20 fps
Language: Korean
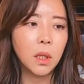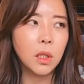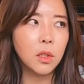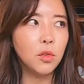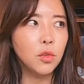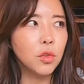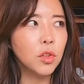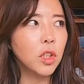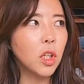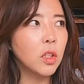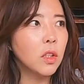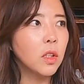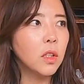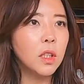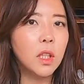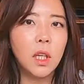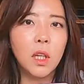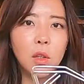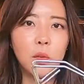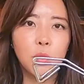한
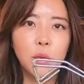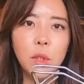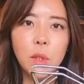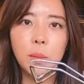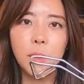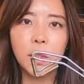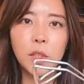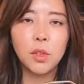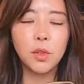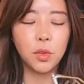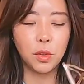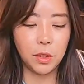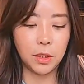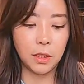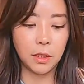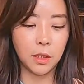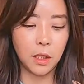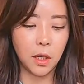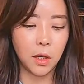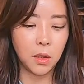6,000원대에 구입하실 수
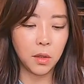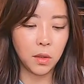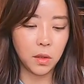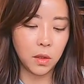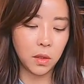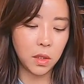있으세요.